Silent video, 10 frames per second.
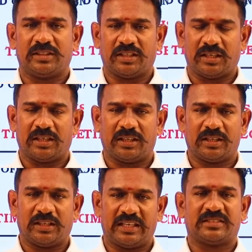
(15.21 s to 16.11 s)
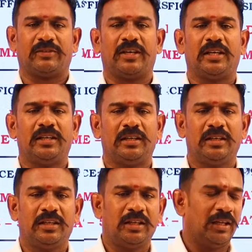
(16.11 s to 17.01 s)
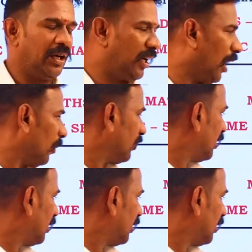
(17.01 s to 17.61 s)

இன்றைய டே செவனில் நம்ம